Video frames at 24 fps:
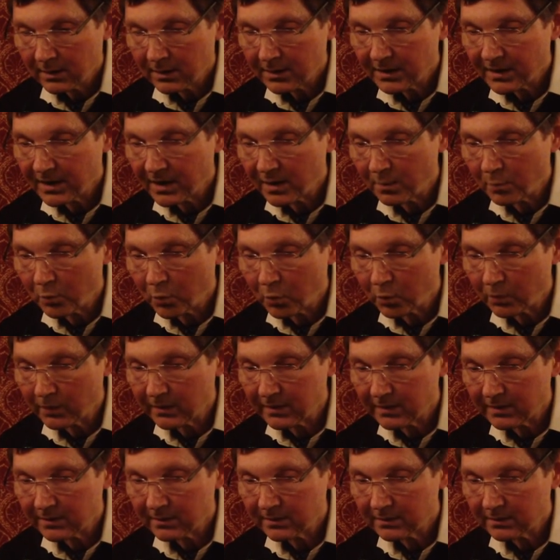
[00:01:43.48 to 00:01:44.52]
Quel
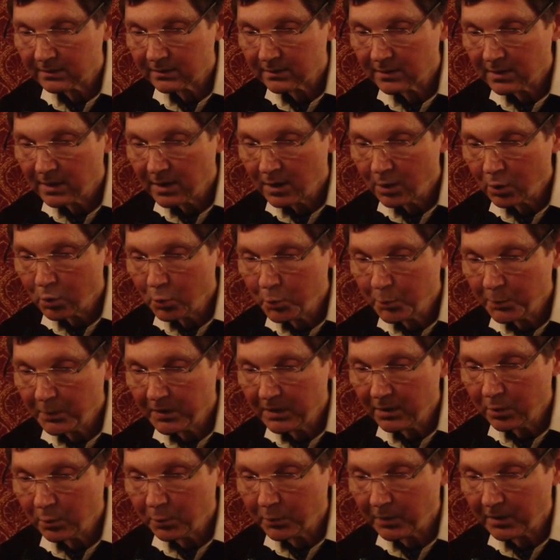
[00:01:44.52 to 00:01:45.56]
monde
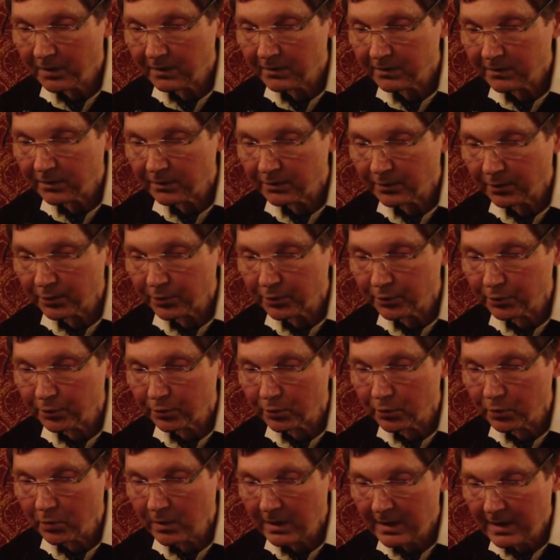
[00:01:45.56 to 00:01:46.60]
coupé le printemps dans le
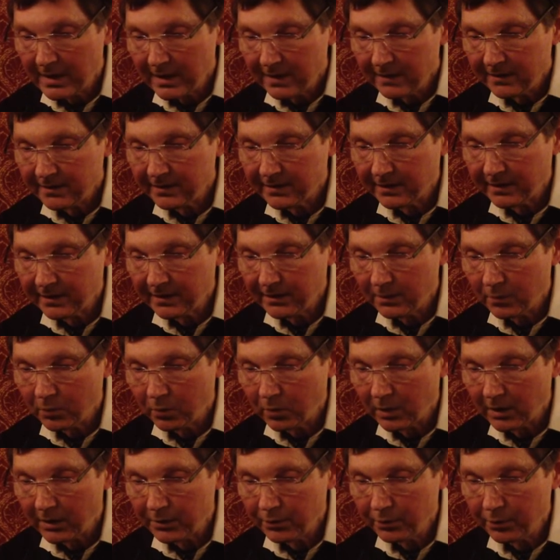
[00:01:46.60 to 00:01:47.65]
dos, tiré
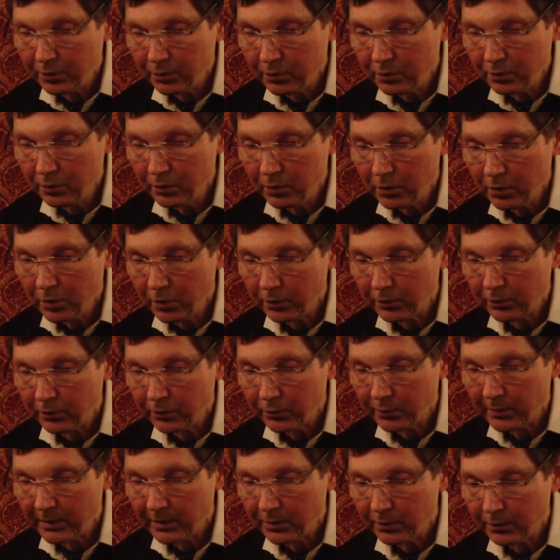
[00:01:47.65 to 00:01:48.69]
au ras du cou
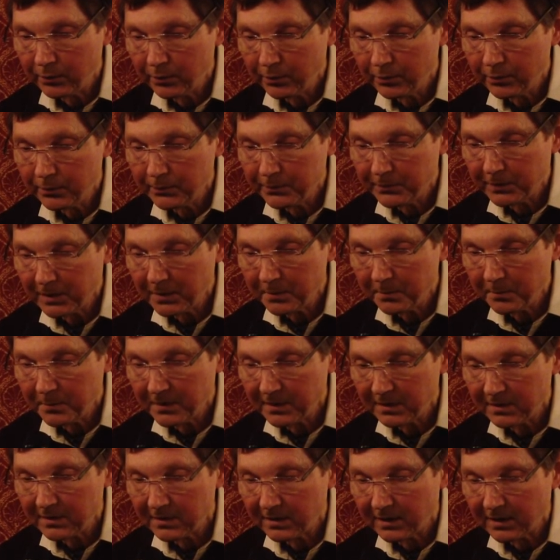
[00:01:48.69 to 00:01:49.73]
coton et contenu
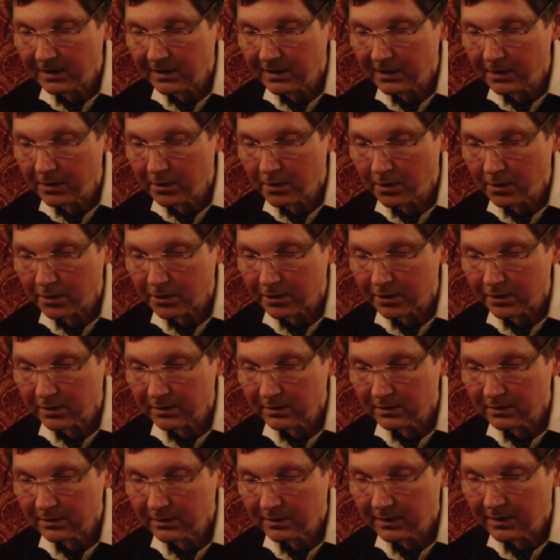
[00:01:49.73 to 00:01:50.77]
fripé tiré des gorges
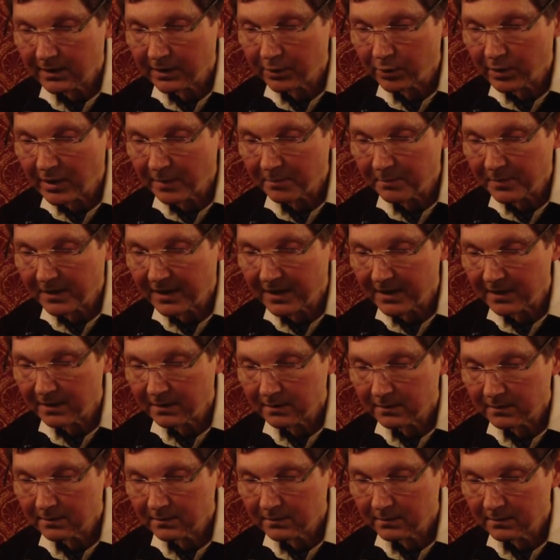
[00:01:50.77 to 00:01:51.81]
et de la plaie.
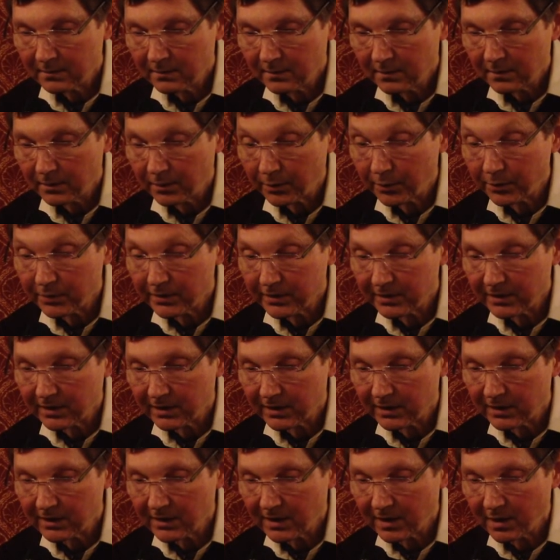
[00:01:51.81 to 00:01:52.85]

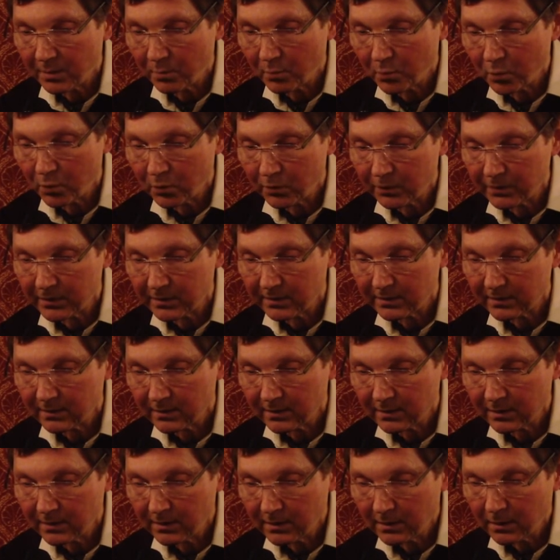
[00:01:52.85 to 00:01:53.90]
Retirer, quel monde
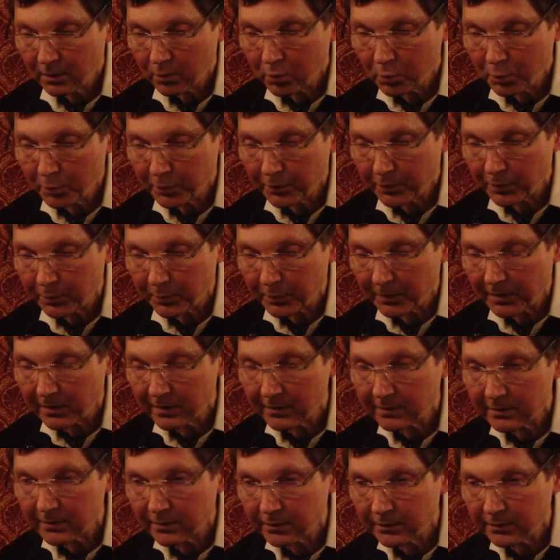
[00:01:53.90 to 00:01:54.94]
Coupe de
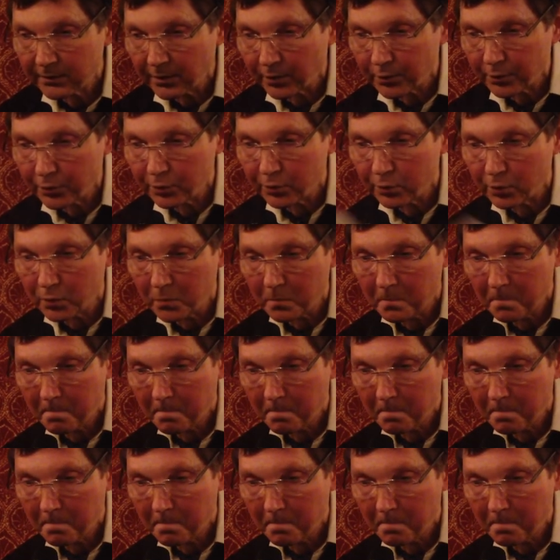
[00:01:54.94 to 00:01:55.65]
printemps dans le dos.